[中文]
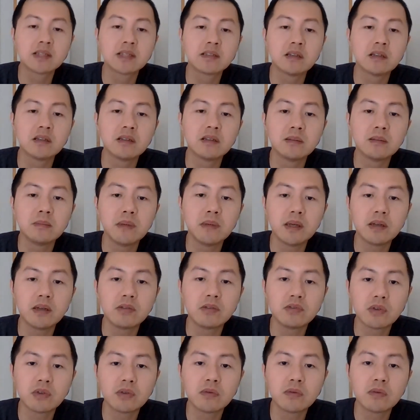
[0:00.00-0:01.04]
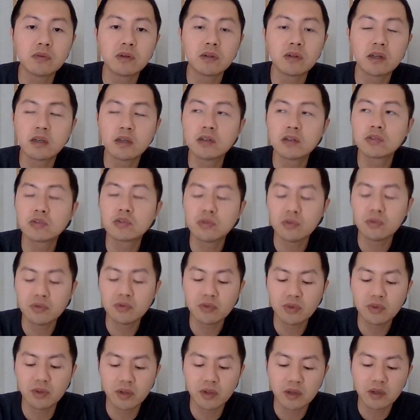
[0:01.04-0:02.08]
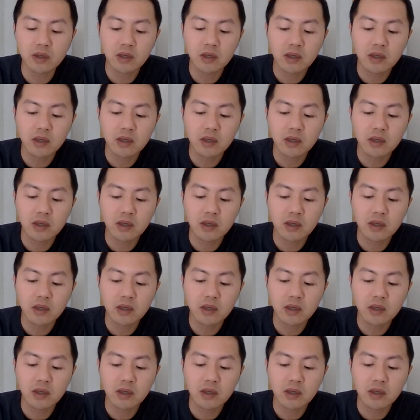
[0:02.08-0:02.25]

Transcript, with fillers: 神经病！中国的数据。